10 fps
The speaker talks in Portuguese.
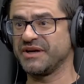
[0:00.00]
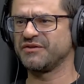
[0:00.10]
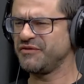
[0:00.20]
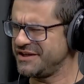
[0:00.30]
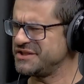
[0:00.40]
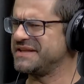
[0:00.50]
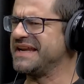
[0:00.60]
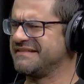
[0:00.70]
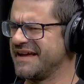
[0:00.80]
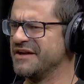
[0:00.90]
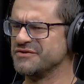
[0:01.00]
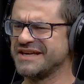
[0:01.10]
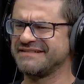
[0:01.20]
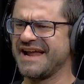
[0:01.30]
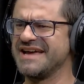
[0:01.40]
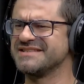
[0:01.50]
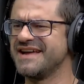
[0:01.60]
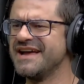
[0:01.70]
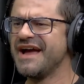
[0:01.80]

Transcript: tô falando de 30 anos atrás, né?